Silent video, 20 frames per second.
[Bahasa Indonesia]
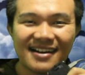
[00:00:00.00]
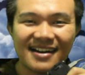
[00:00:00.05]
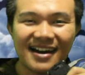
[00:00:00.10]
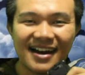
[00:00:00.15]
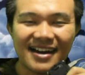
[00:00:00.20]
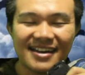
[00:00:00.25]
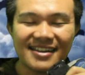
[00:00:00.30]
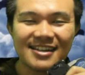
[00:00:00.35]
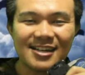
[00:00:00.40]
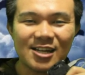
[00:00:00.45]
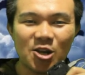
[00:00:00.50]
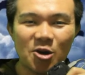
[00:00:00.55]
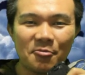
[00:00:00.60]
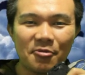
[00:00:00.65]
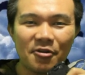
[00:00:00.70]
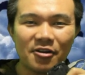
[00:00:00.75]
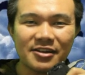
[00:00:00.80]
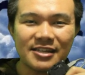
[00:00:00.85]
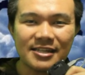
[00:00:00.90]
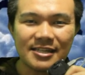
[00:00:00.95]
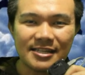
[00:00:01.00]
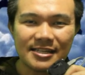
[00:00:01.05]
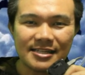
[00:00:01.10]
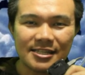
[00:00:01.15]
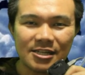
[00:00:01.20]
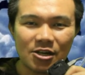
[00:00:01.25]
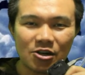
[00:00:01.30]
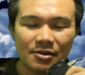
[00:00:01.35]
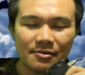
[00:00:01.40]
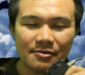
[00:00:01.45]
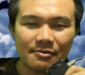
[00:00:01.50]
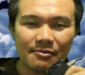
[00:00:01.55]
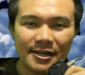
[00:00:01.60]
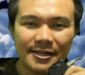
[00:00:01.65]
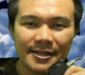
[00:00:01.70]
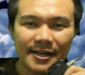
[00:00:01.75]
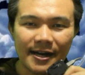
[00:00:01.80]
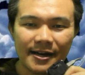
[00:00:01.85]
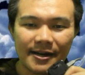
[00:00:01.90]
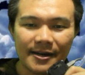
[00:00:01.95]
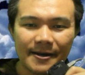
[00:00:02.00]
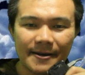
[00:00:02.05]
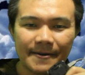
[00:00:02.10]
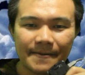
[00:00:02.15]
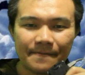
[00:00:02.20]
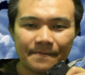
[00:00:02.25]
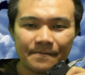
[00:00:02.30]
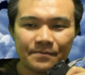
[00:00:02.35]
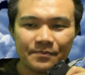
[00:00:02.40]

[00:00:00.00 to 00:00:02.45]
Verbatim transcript: Nah, ini kelompok ini jauh lebih banyak.